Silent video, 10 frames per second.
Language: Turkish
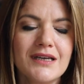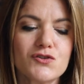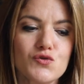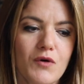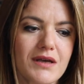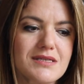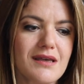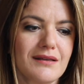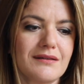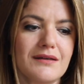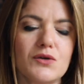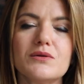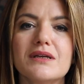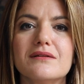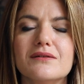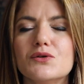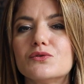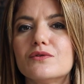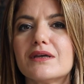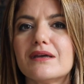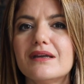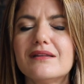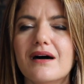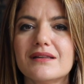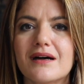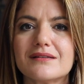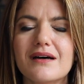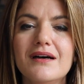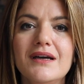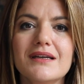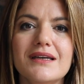sübvan finanse ettiği yönündeki iddialarda